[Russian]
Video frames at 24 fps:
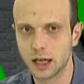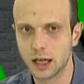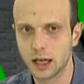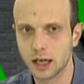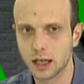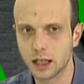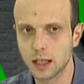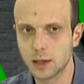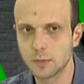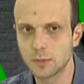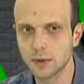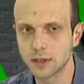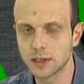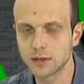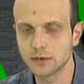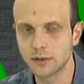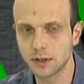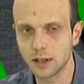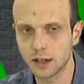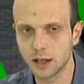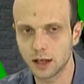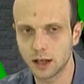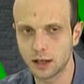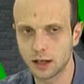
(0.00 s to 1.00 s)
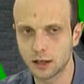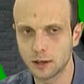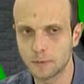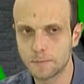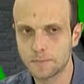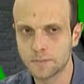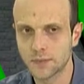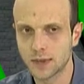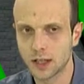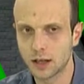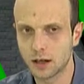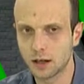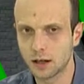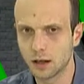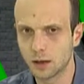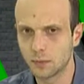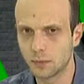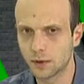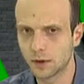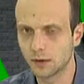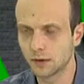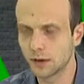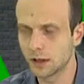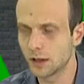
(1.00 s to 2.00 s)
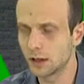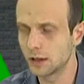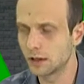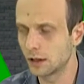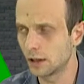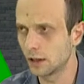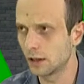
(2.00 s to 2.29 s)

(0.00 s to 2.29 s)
э, не позволял э, проводить